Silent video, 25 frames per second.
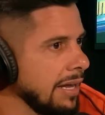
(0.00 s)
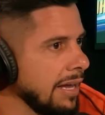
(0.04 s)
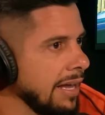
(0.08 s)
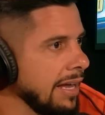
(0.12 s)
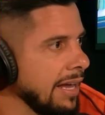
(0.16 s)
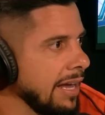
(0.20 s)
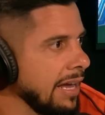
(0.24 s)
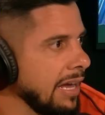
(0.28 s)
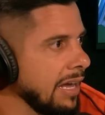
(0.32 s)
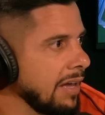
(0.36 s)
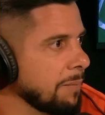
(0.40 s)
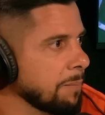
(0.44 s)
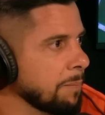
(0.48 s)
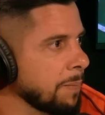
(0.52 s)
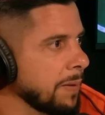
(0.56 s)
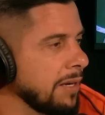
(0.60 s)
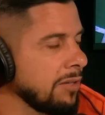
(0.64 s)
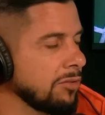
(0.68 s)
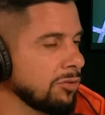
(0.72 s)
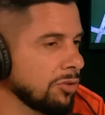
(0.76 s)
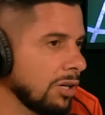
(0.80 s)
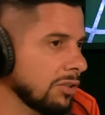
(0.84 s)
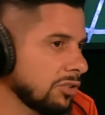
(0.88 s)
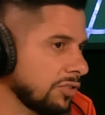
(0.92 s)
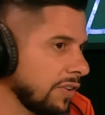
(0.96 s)
É, e
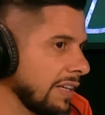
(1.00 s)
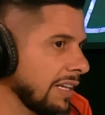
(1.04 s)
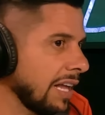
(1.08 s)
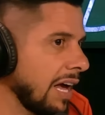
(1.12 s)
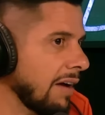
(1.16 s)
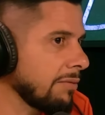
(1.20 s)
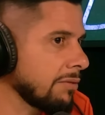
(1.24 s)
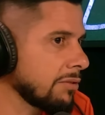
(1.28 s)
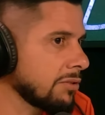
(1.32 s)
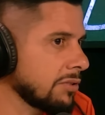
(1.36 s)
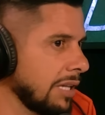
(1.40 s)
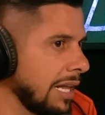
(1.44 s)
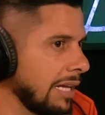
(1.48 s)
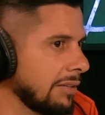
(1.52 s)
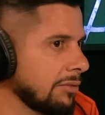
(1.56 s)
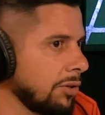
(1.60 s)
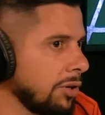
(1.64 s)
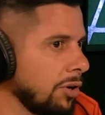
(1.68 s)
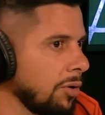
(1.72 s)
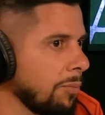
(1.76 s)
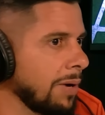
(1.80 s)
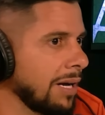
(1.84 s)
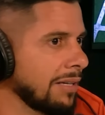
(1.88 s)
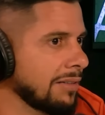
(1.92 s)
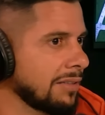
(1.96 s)
nós falávamos lá no
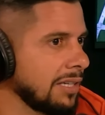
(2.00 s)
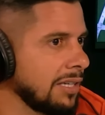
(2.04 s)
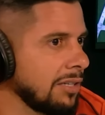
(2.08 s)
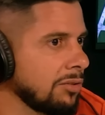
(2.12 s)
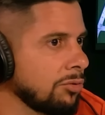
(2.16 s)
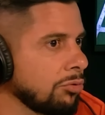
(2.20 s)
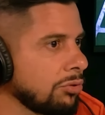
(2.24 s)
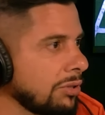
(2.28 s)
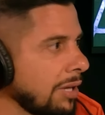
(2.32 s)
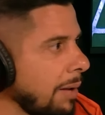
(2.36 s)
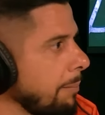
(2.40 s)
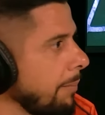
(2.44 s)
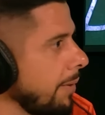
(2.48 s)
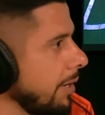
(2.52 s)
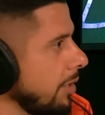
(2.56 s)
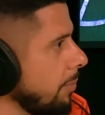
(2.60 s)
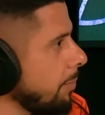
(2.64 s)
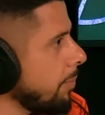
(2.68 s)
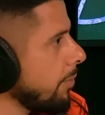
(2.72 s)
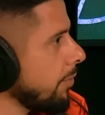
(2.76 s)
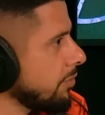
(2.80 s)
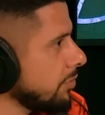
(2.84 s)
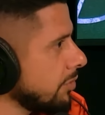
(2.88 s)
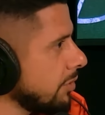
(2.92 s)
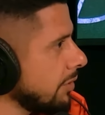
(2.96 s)
Real Madrid do tamanho
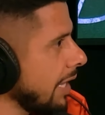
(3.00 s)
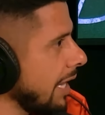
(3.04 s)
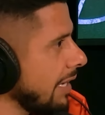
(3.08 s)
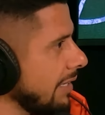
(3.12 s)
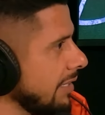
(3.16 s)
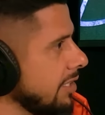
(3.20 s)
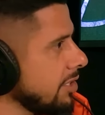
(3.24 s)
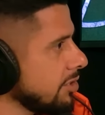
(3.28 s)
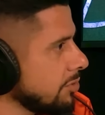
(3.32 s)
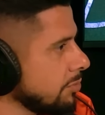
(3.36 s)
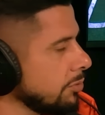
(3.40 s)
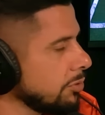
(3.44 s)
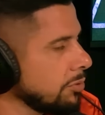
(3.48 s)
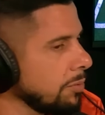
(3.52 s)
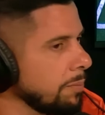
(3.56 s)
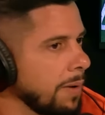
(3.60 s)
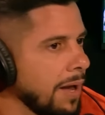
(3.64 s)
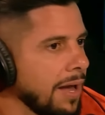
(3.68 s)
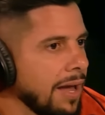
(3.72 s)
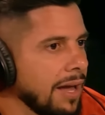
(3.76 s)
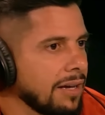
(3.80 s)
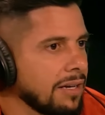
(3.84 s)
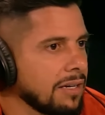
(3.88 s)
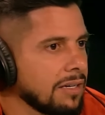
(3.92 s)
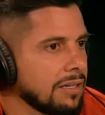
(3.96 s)
profissionalismo do
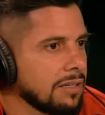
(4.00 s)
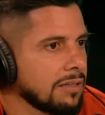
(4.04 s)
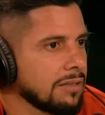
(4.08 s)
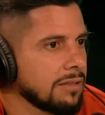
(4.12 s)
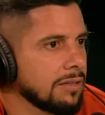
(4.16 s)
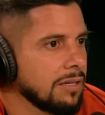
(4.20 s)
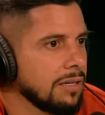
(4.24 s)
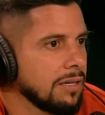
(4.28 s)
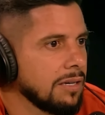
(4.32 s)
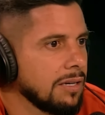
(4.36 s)
Beckham.